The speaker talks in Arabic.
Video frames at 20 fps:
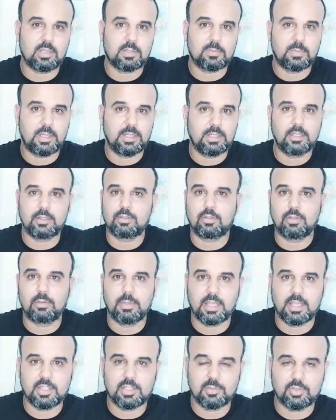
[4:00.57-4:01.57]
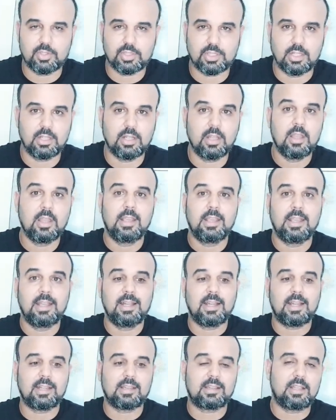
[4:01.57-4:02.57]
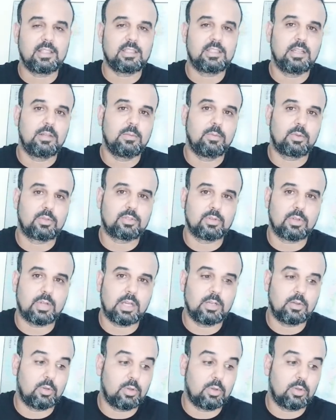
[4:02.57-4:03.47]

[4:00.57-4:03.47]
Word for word: لاسبانيا تدخل ما كاينش مشكل الا قطعتي للبرتغال